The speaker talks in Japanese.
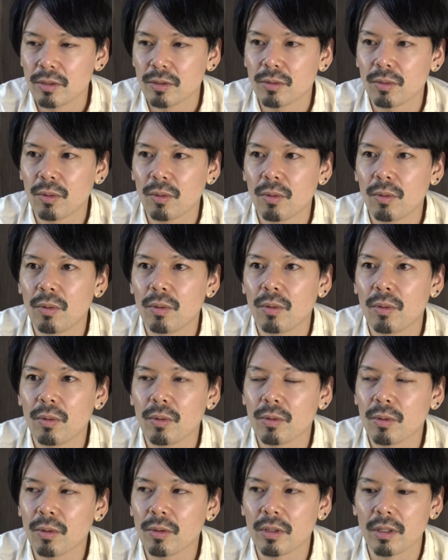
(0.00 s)
そこ
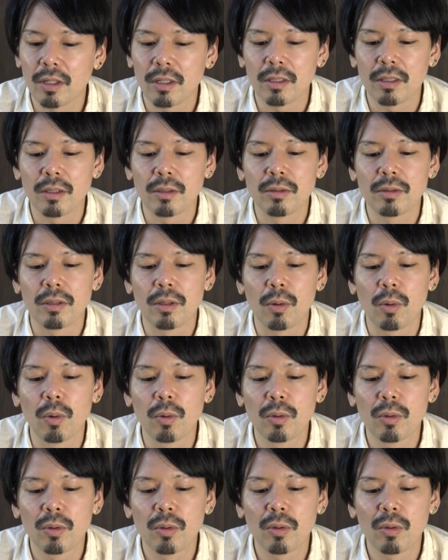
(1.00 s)
を取ってやってるんで
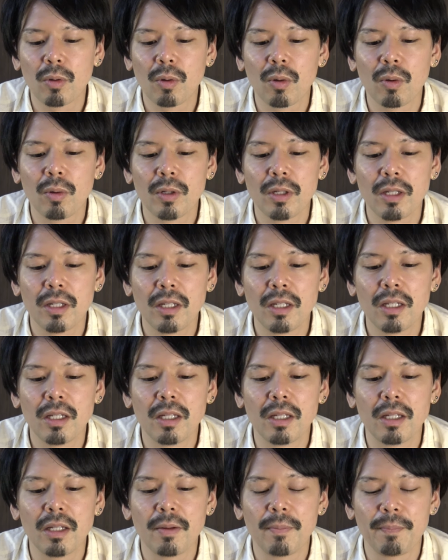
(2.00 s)
本当に
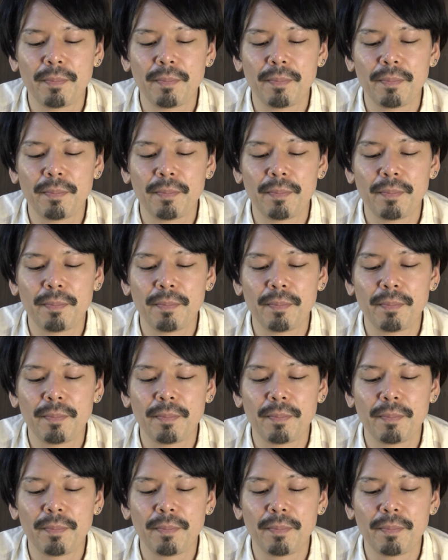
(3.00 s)
いい